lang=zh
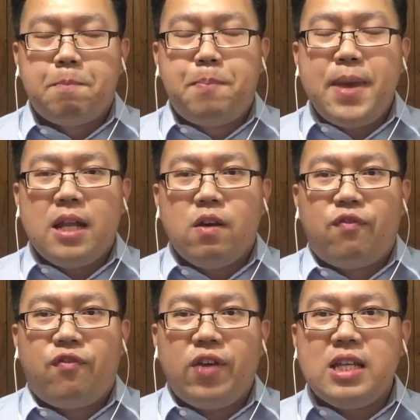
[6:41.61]
变得
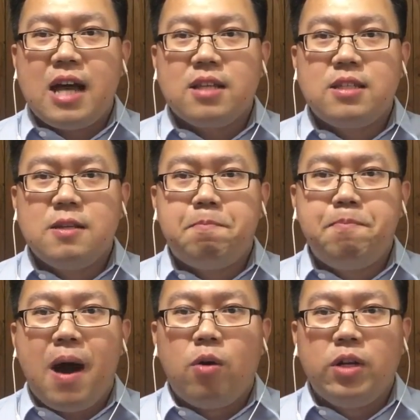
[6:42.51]
非常之
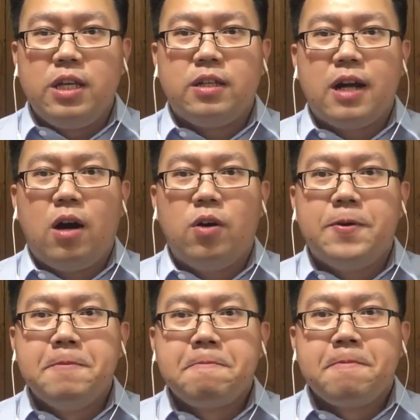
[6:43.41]
暴力，然
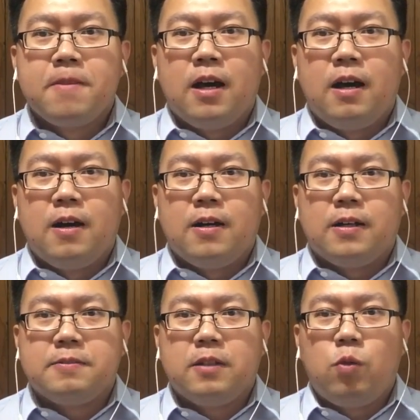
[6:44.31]
后，
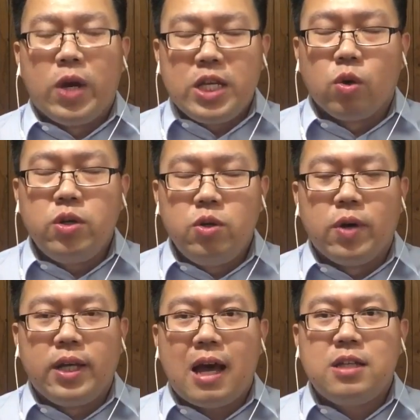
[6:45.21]
呃，为所欲
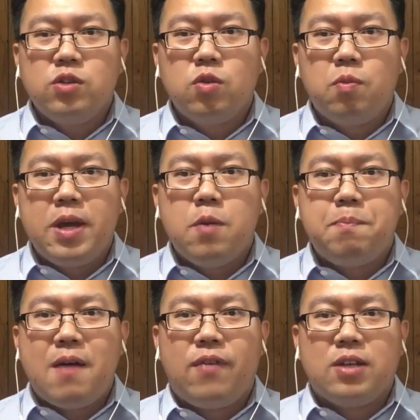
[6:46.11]
为，他就是没有
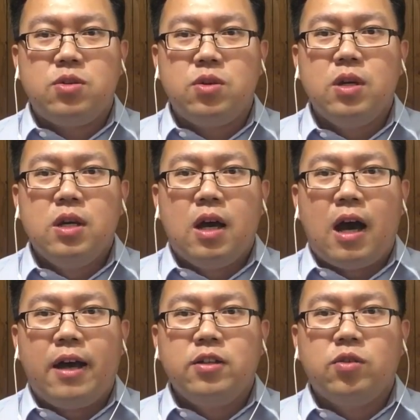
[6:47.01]
办法去
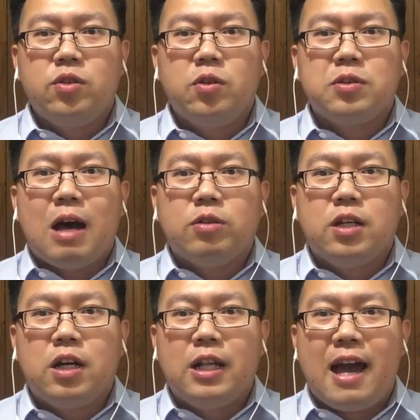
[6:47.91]
还要用用道
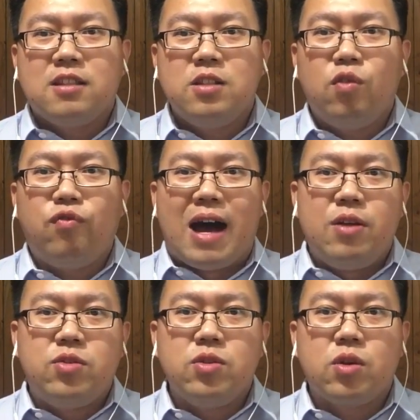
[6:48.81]
德和良知、用法
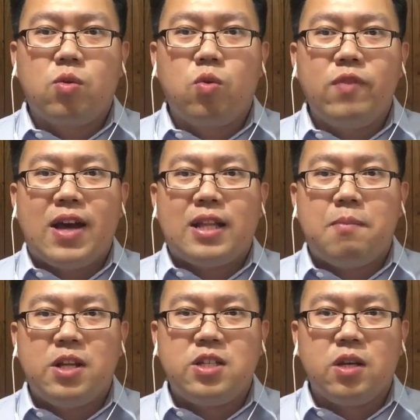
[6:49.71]
律去规范他
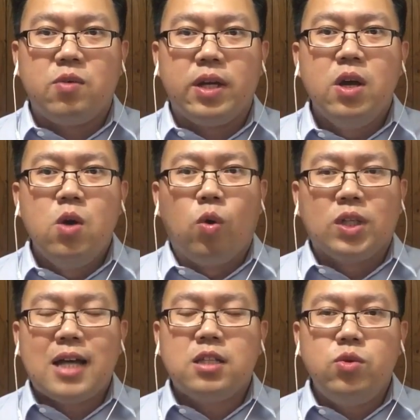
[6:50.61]
们的行为。我
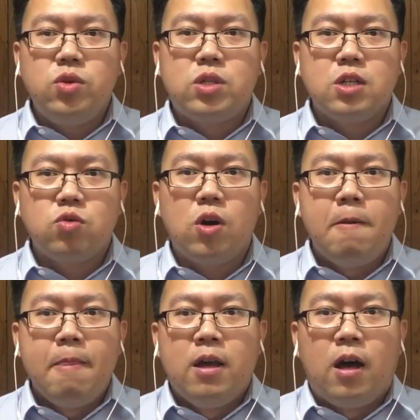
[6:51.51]
当时预测
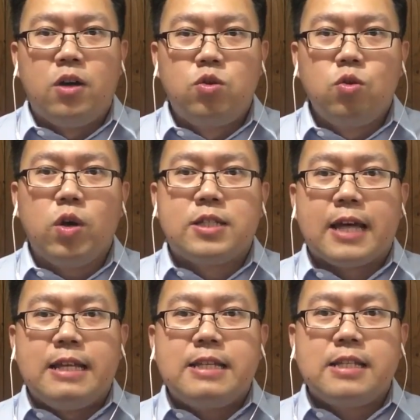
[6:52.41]
说，呃，如果
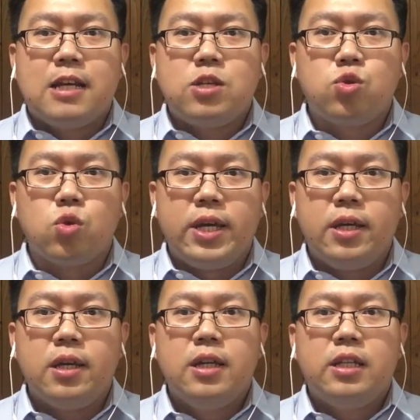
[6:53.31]
城市的
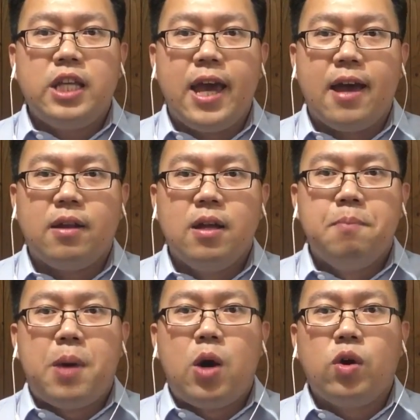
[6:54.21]
水电，
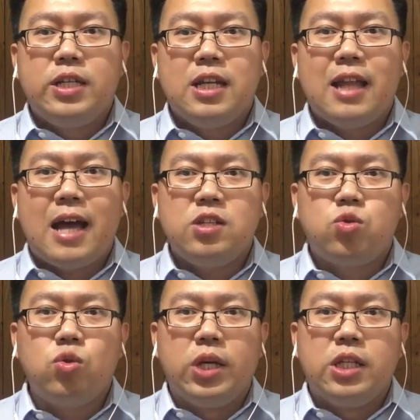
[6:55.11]
包括一些垃圾
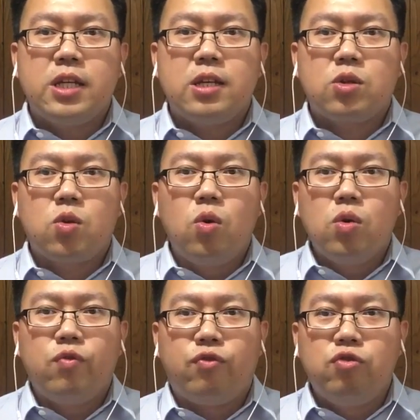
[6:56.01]
处理这些公
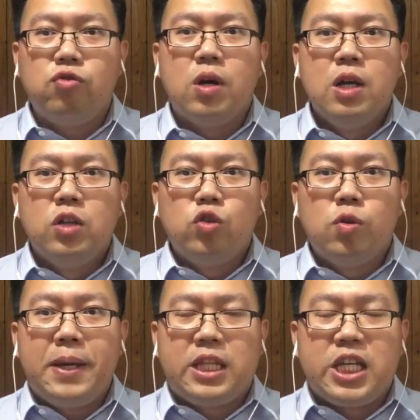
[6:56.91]
共服务都
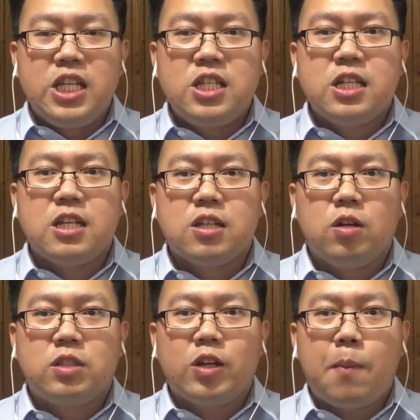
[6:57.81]
被停滞的时
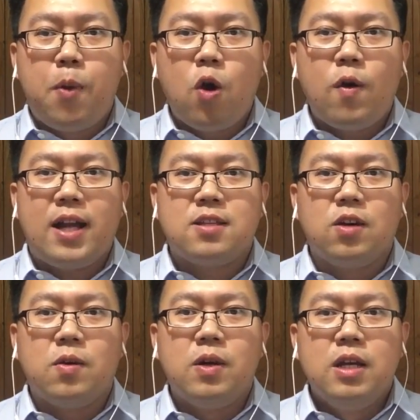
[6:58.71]
候，遭到破坏的时
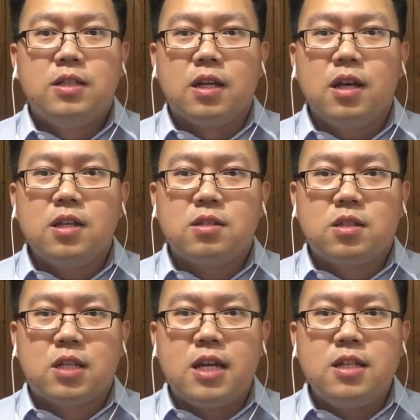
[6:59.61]
候，整个
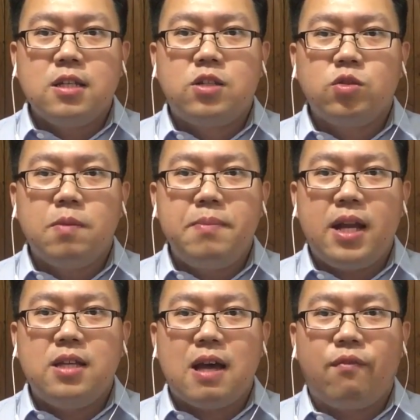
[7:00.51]
城市就是
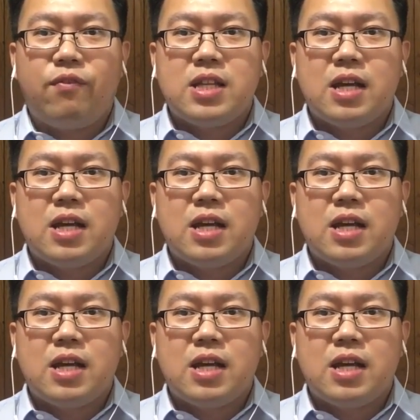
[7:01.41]
面临一场非